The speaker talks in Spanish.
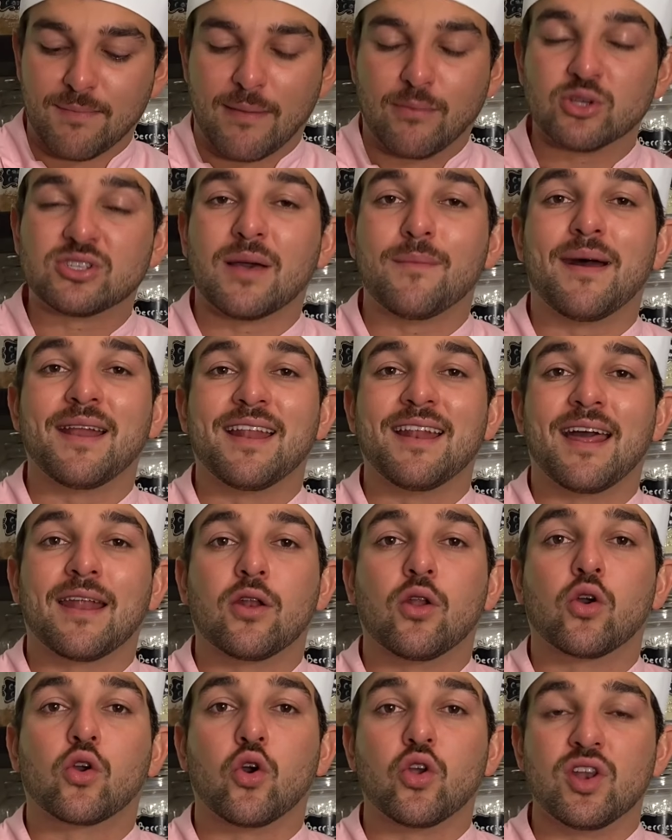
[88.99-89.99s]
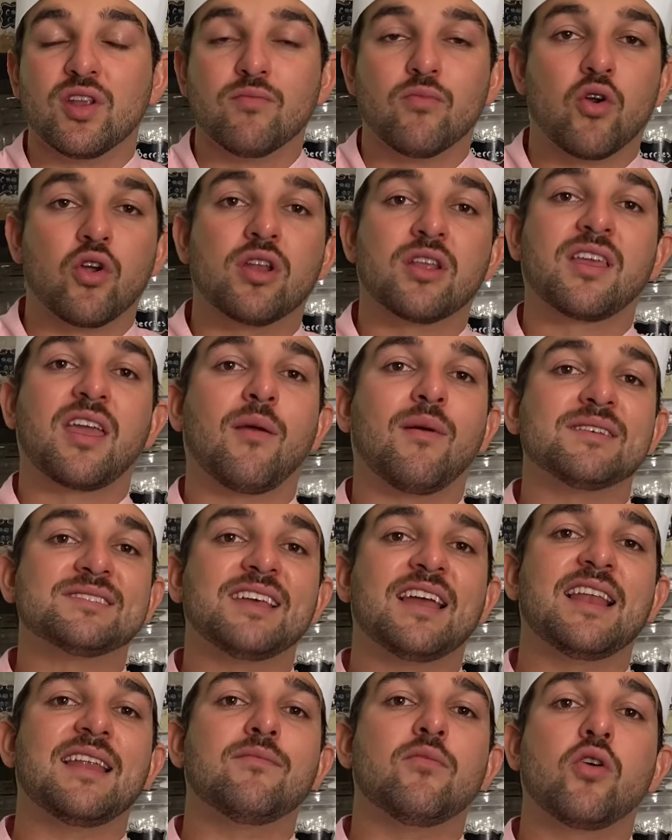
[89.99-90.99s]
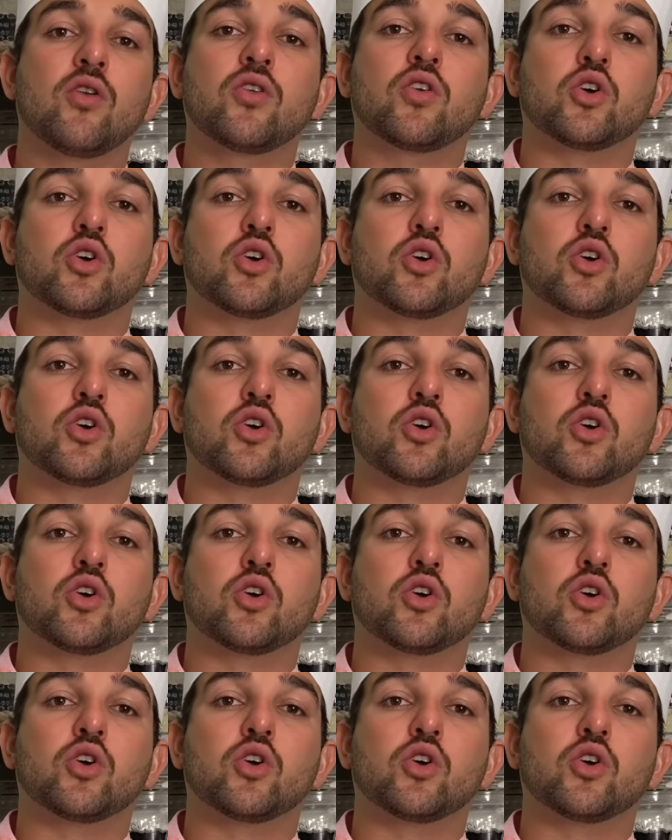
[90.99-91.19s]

vamos a marinarlo con limón. ¿Qué va a hacer el limón?